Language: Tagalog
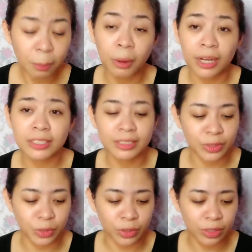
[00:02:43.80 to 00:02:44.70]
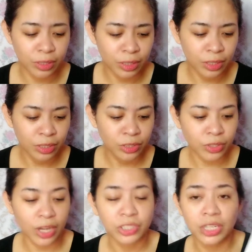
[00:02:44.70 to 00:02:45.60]
box na to.
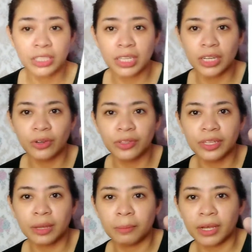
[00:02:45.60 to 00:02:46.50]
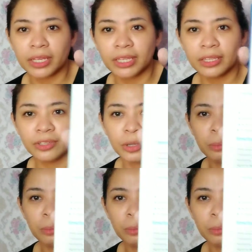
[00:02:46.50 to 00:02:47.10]
So, actually sa likod niya, makikita